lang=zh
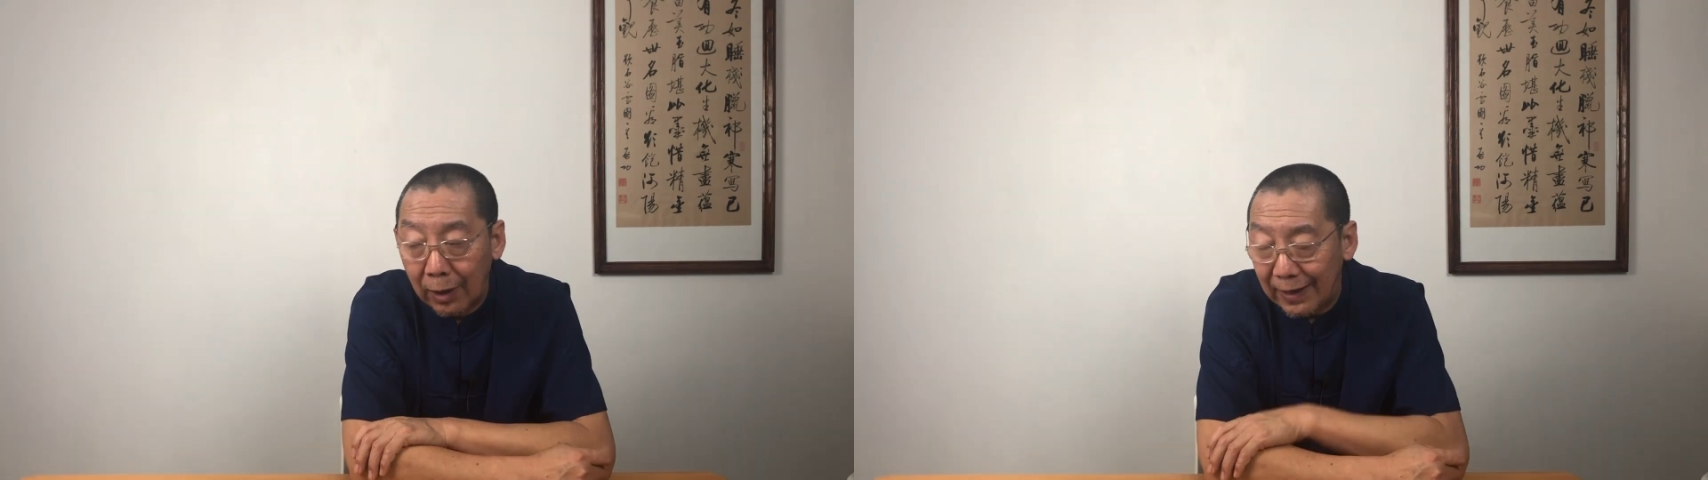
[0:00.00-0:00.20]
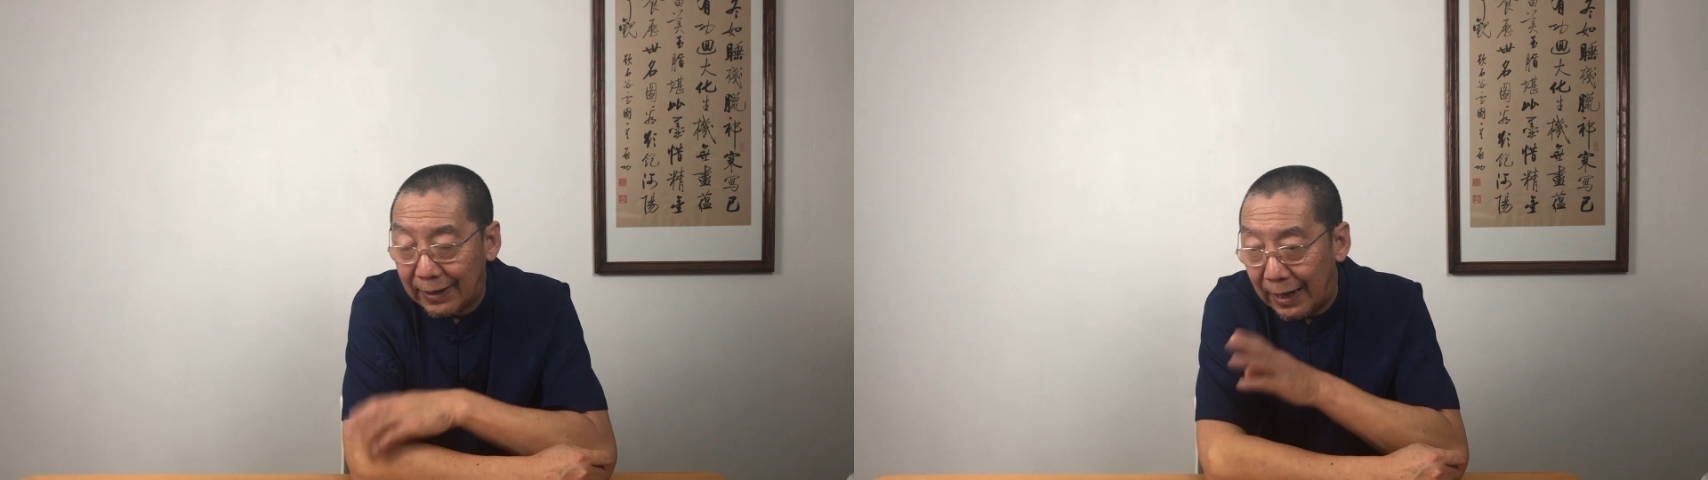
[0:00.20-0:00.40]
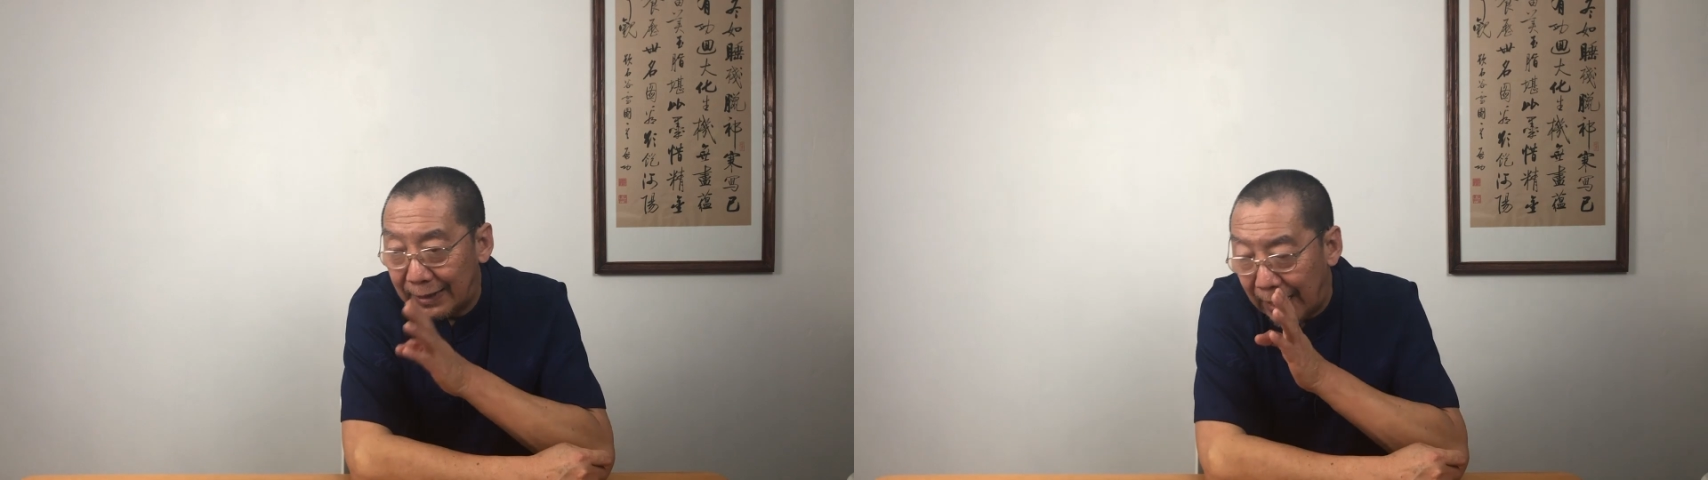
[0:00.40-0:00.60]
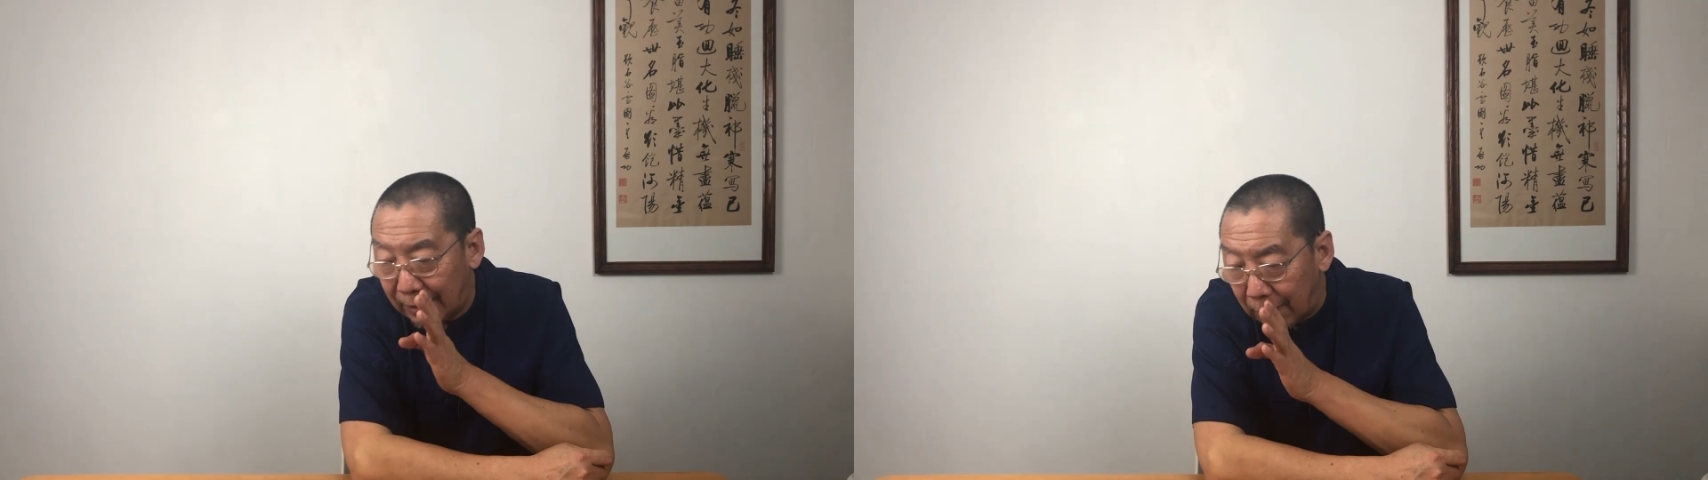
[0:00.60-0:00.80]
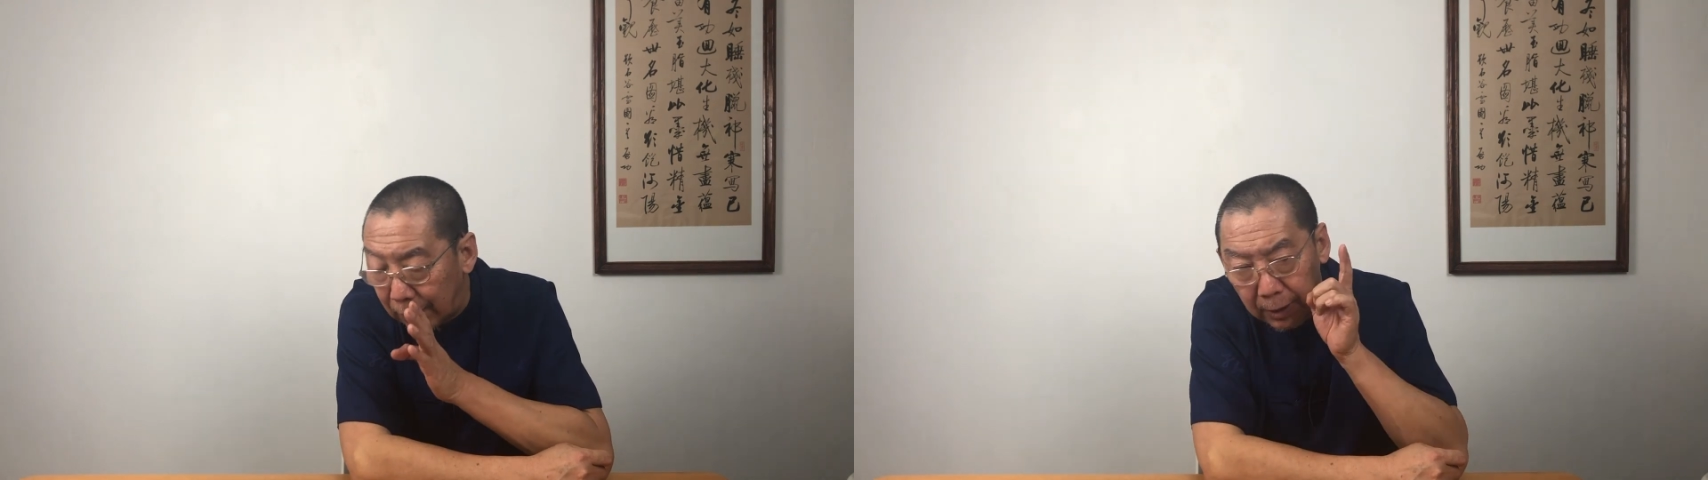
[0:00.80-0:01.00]
在他家
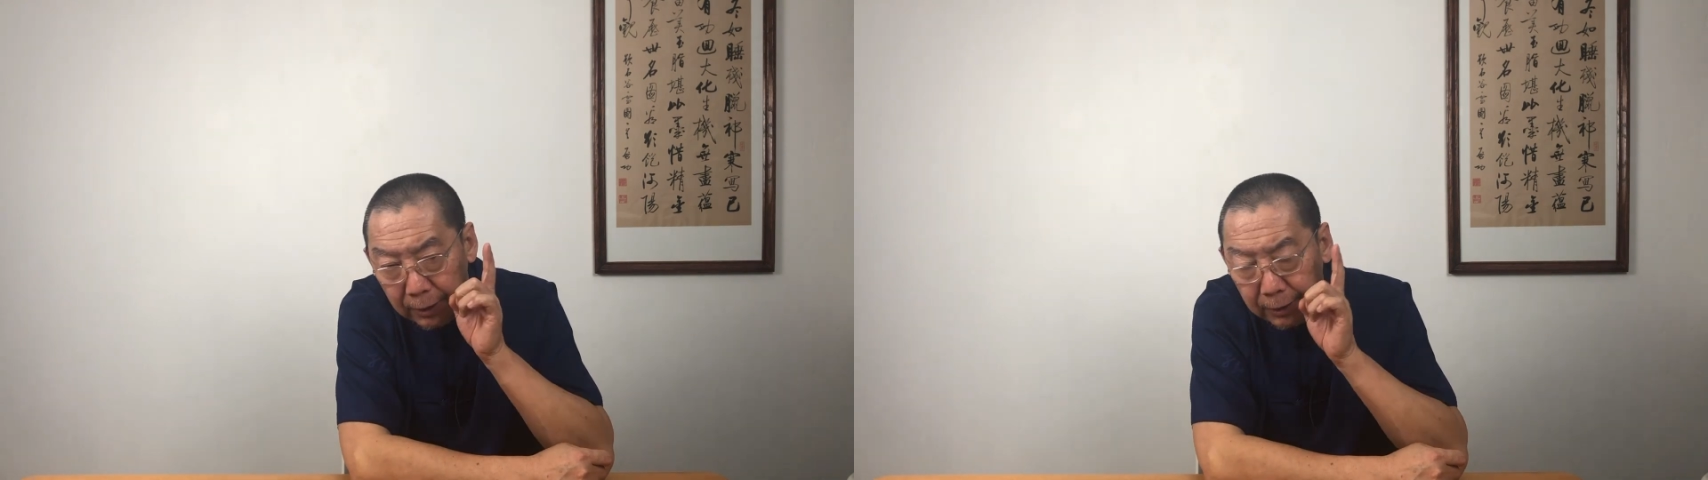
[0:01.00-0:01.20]
这儿